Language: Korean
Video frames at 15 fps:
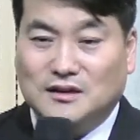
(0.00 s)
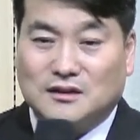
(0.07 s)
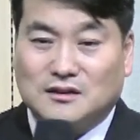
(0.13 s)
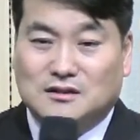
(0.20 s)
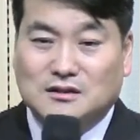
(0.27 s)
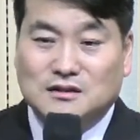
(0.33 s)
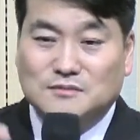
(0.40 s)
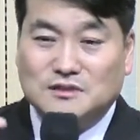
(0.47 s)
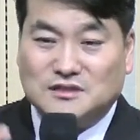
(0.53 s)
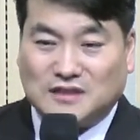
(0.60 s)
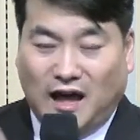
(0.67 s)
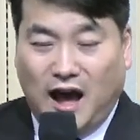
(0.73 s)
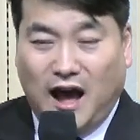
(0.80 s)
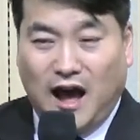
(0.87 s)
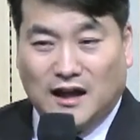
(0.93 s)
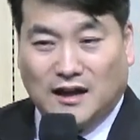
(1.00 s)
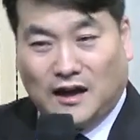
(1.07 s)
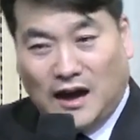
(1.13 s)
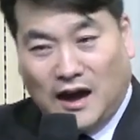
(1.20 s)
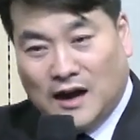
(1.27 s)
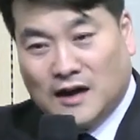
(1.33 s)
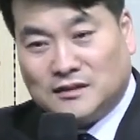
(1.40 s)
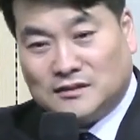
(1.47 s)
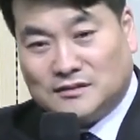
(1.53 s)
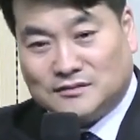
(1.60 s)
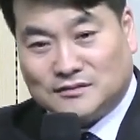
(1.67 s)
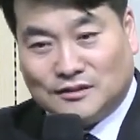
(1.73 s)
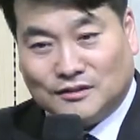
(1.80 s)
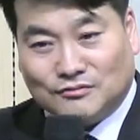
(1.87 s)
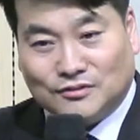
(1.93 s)
그 음을 다
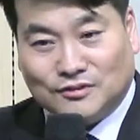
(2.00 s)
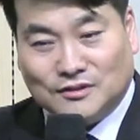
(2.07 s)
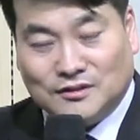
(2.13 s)
알아듣더라고요.